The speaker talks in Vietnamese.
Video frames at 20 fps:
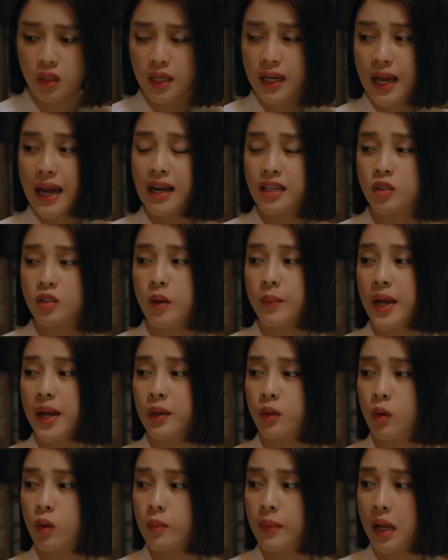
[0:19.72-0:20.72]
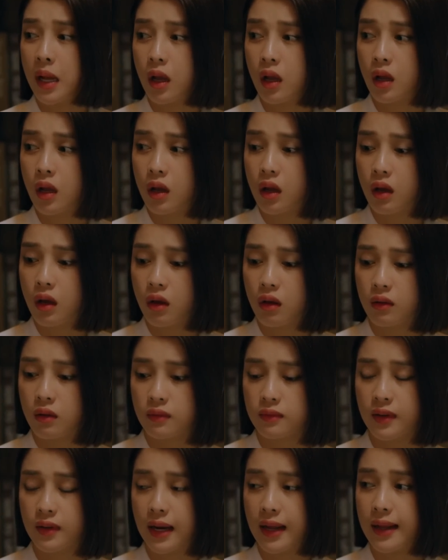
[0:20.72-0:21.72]
Tất cả là do mẹ tôi mà.
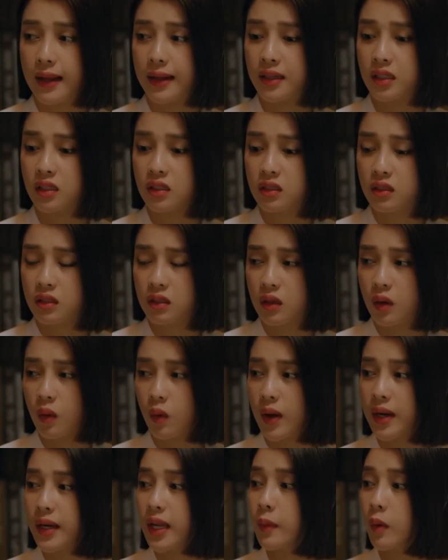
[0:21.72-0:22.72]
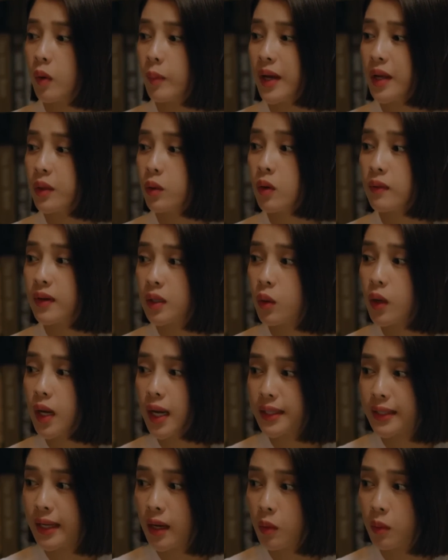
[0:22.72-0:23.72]
Với lại ấy, quan điểm của mẹ tôi và tôi
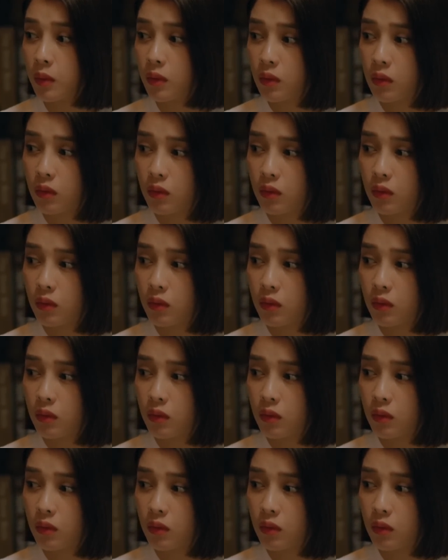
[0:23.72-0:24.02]
khác nhau.